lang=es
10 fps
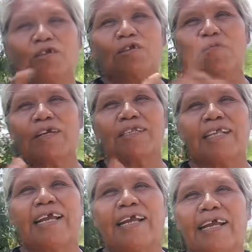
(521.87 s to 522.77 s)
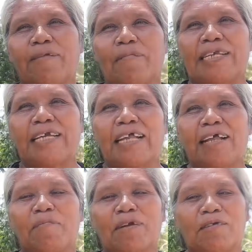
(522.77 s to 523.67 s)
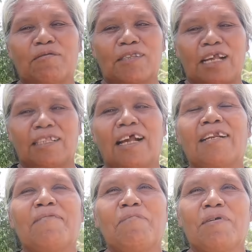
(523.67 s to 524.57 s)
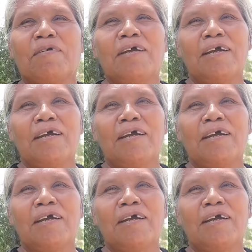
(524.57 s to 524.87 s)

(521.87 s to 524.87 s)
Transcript: no tomo este bañada porque usted está limpio.